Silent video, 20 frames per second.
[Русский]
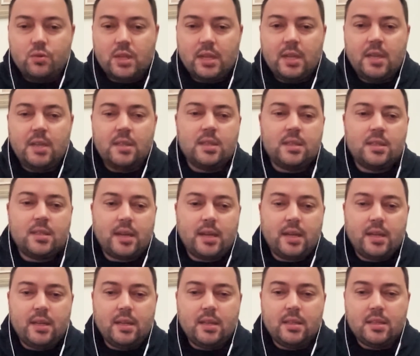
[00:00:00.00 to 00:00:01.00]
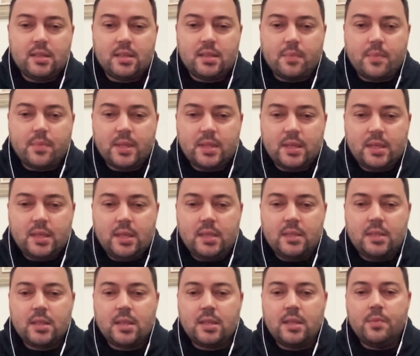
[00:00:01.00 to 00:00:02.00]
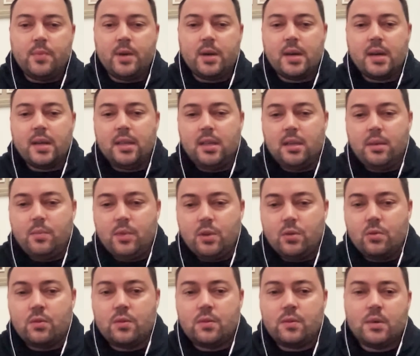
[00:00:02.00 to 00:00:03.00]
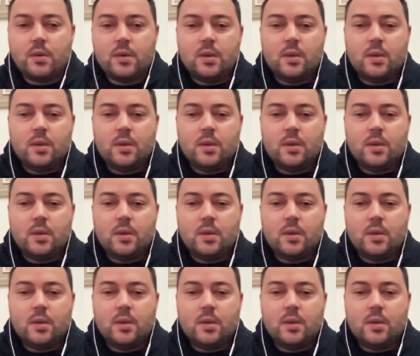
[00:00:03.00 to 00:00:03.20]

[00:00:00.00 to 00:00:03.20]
Такие настроения на Западе есть, они пока не имеют,